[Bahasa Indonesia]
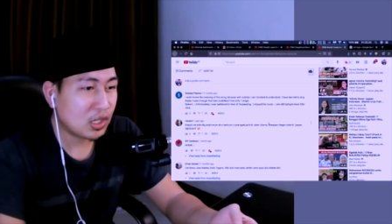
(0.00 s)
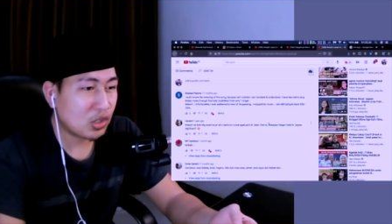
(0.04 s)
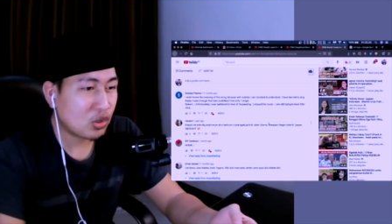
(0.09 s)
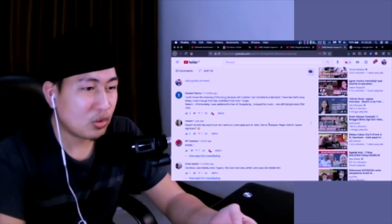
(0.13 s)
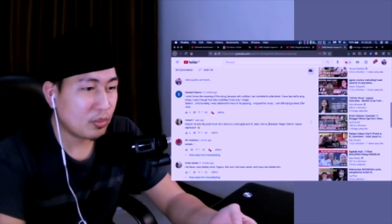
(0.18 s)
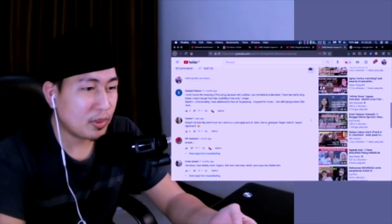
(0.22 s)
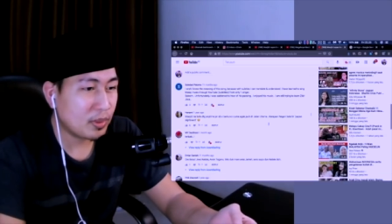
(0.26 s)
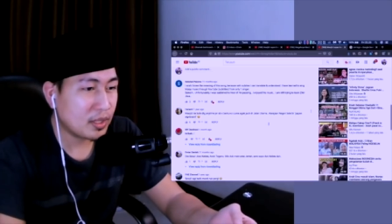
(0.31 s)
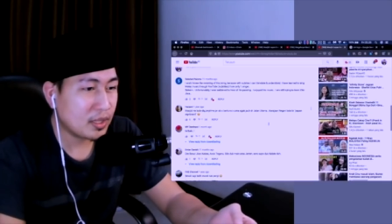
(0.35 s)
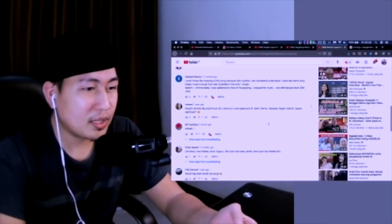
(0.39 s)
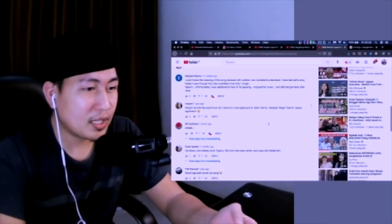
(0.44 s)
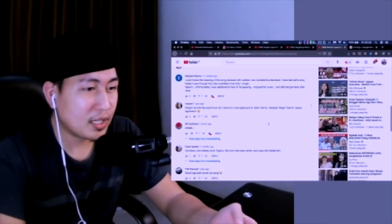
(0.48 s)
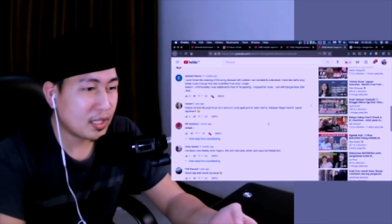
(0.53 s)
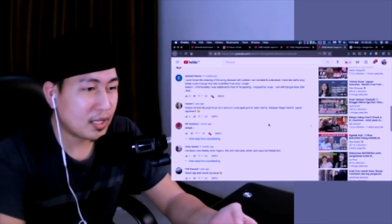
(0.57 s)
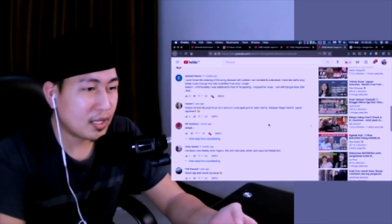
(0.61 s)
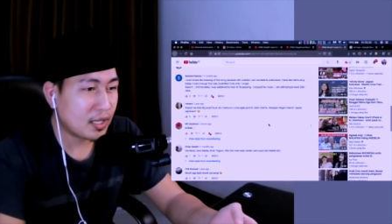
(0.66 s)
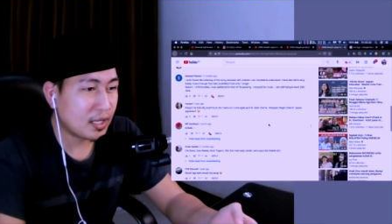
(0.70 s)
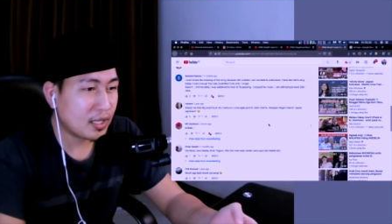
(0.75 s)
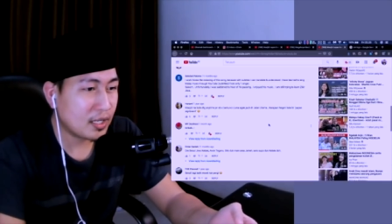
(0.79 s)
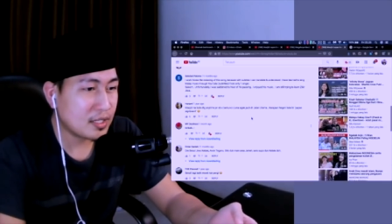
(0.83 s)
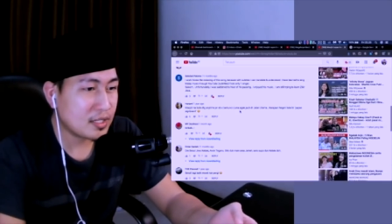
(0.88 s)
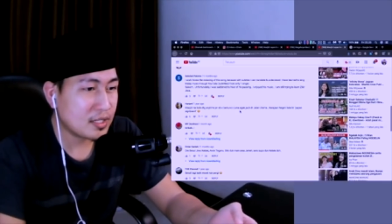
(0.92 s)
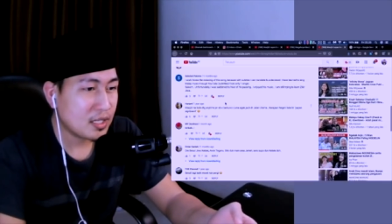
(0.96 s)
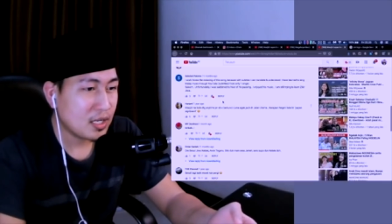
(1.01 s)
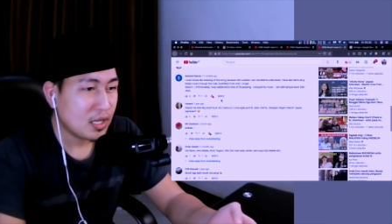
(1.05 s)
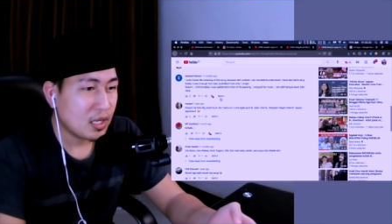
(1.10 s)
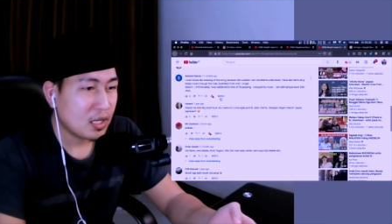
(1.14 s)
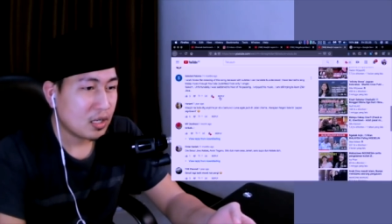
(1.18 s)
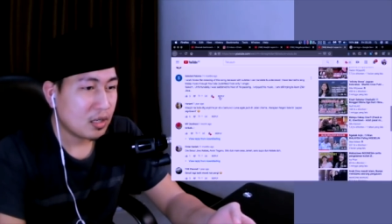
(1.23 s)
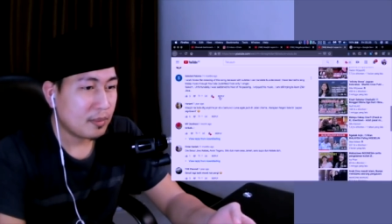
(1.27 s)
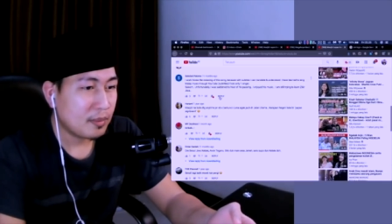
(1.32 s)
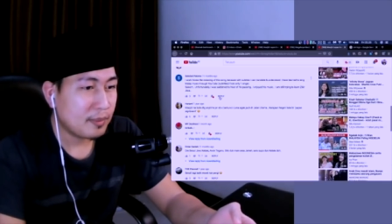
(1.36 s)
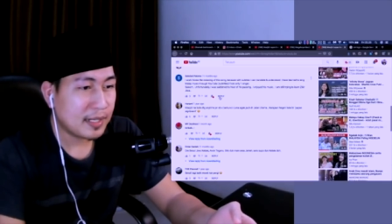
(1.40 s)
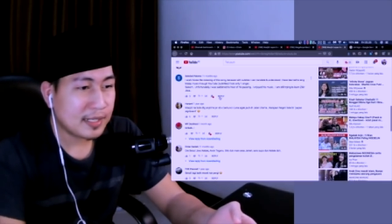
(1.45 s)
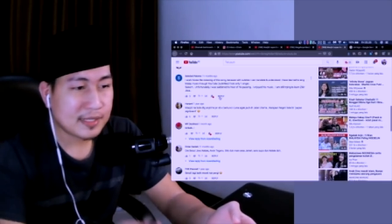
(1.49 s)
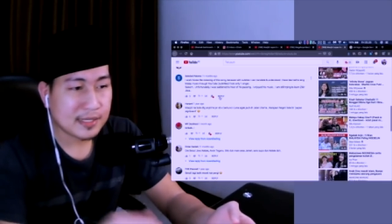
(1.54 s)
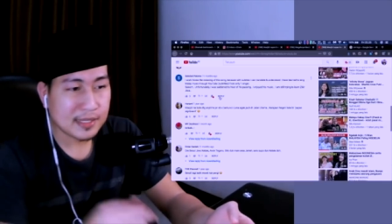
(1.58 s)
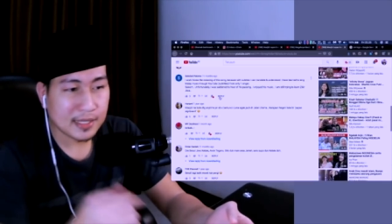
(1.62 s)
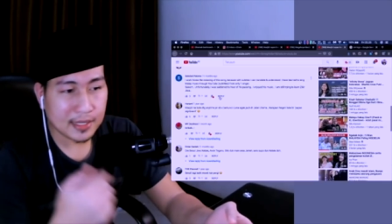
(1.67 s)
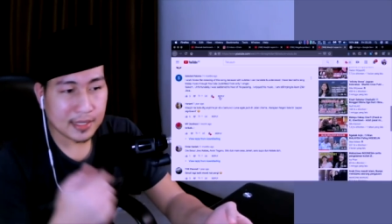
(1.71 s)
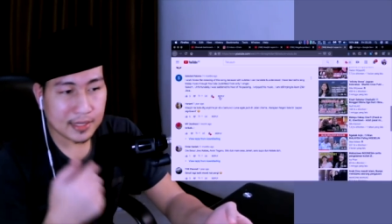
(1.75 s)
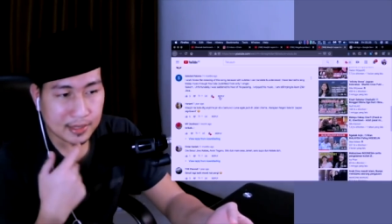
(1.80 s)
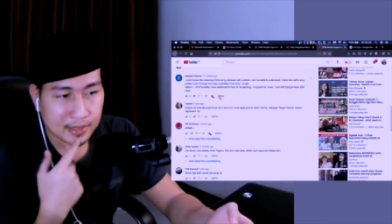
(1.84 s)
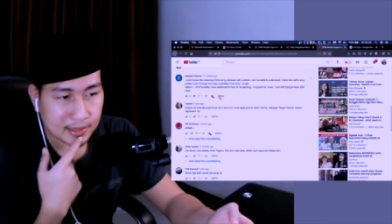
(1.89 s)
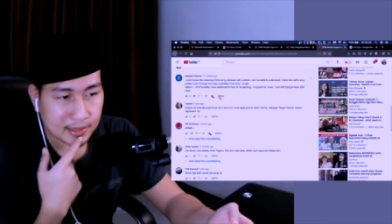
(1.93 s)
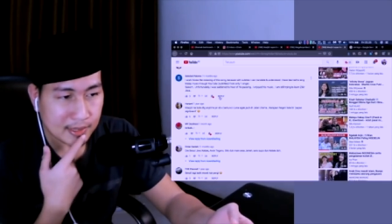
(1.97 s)
komentar guys bahasa
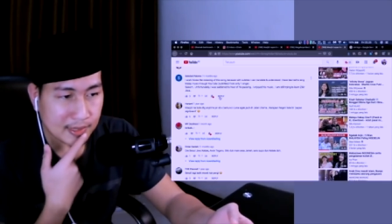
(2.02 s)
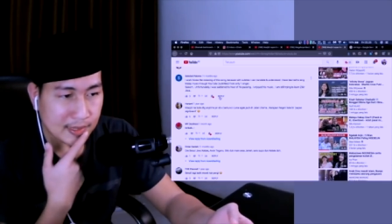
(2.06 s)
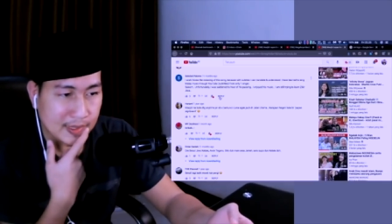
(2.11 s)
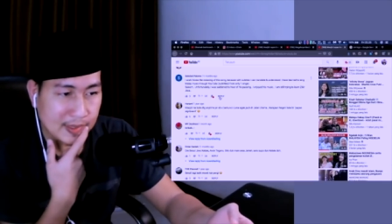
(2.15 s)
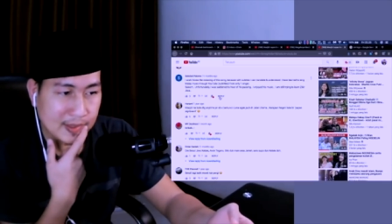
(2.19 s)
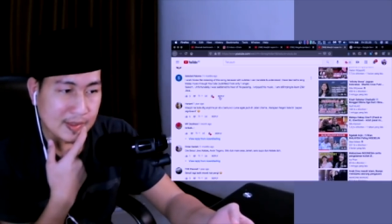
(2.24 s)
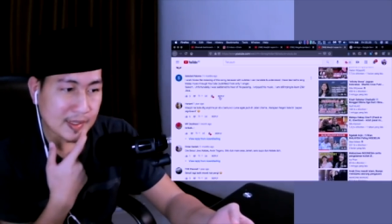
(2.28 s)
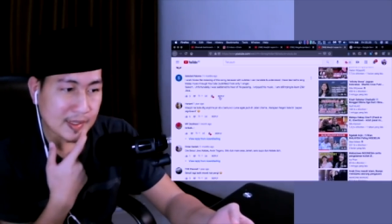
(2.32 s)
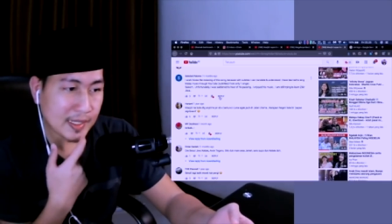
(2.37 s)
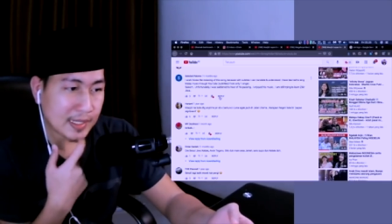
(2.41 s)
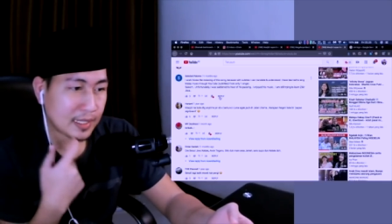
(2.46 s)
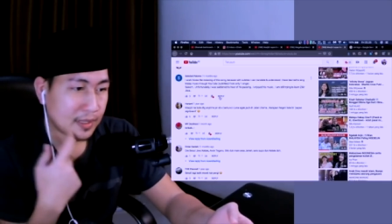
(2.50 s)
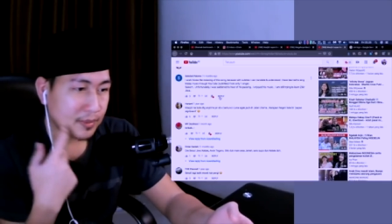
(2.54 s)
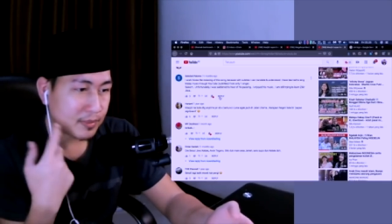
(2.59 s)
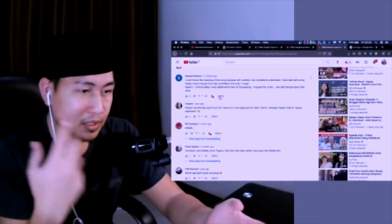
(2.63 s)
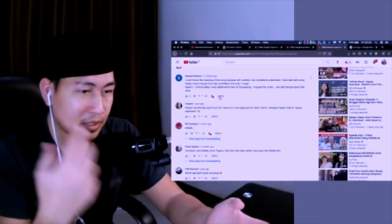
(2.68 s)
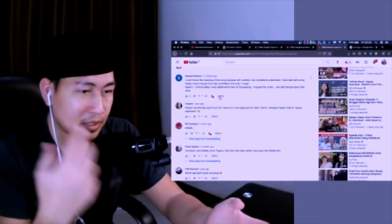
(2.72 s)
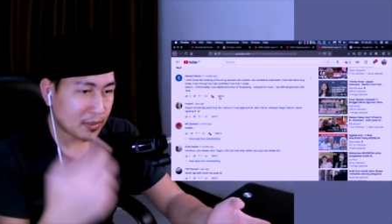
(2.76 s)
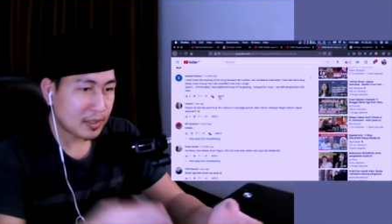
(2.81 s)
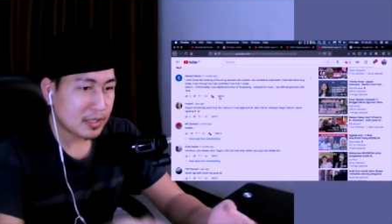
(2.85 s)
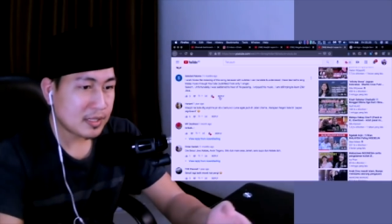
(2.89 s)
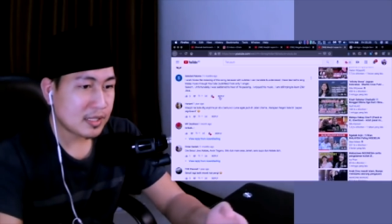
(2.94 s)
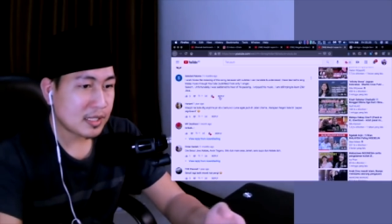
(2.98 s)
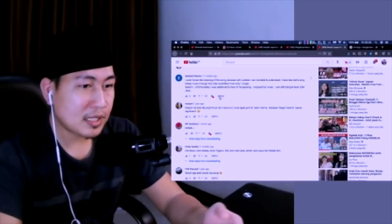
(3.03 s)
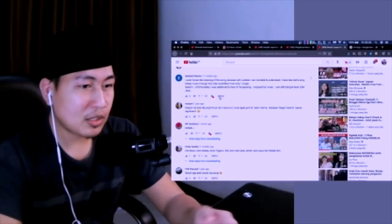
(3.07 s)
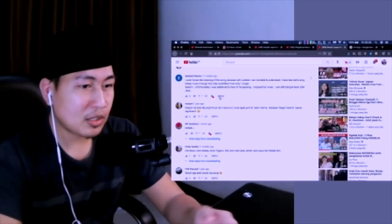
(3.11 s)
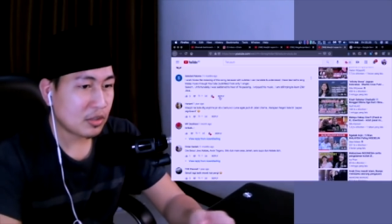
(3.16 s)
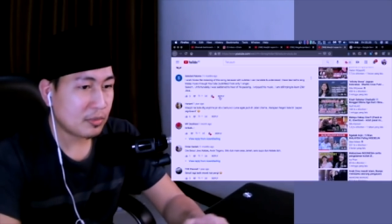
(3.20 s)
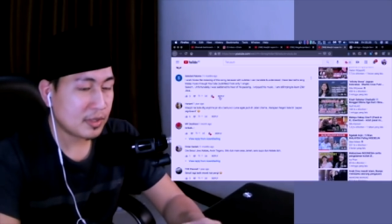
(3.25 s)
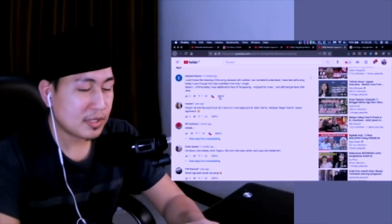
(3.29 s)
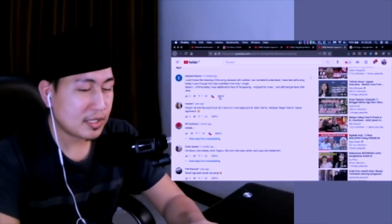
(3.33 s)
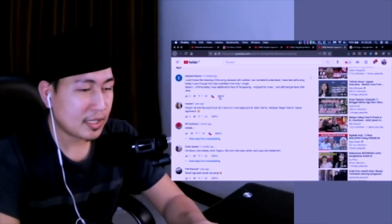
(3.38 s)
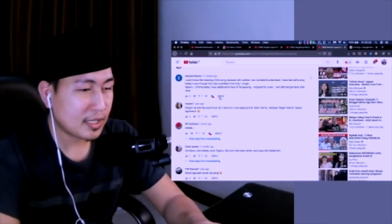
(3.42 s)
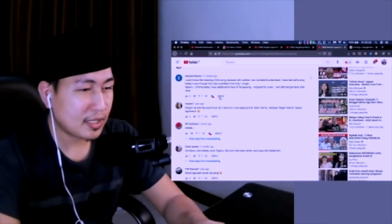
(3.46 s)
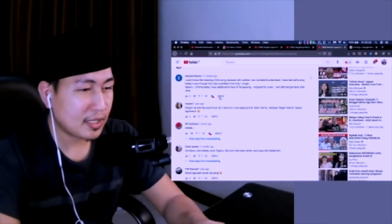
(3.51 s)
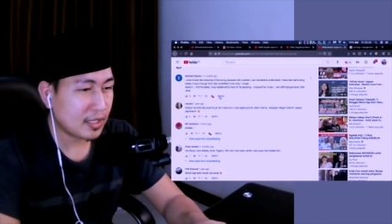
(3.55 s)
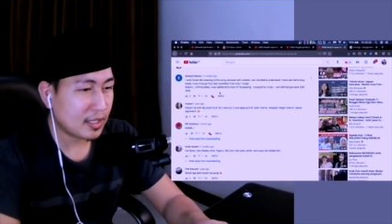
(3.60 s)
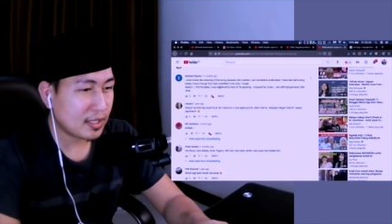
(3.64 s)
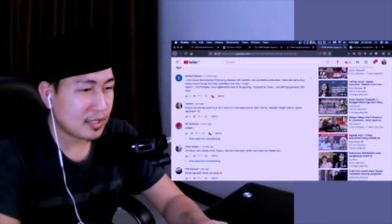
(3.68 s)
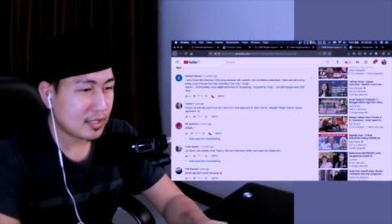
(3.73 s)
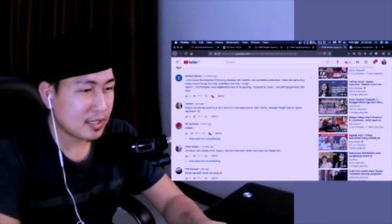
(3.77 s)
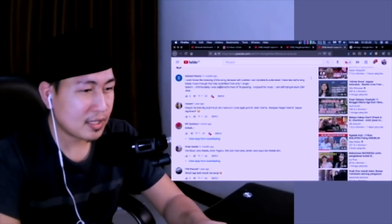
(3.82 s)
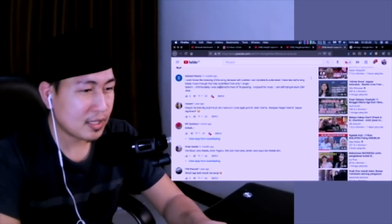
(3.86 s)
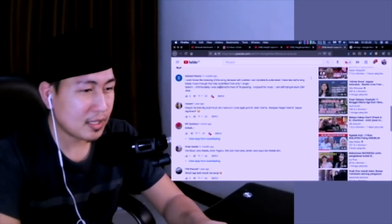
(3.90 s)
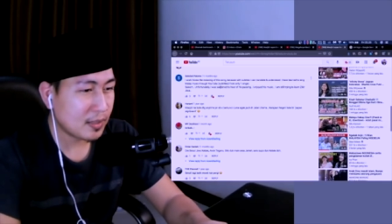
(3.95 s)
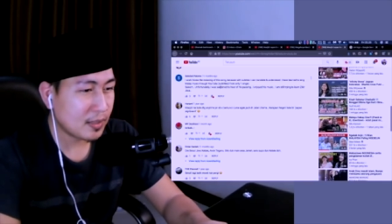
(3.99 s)
Inggris saya nggak bisa baca kalau bahasa
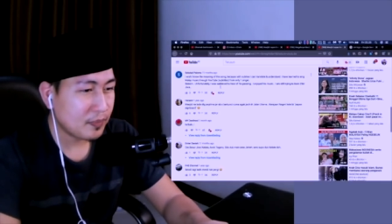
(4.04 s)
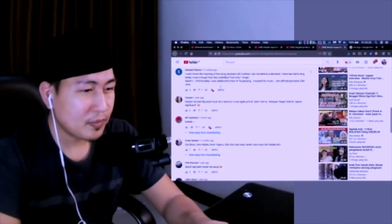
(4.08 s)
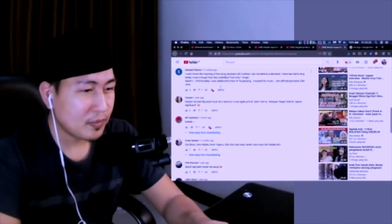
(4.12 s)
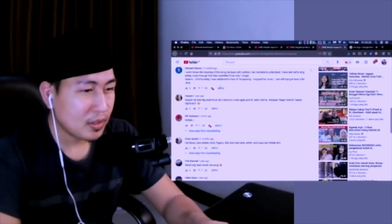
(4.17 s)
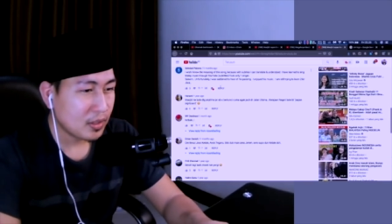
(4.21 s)
Inggris ya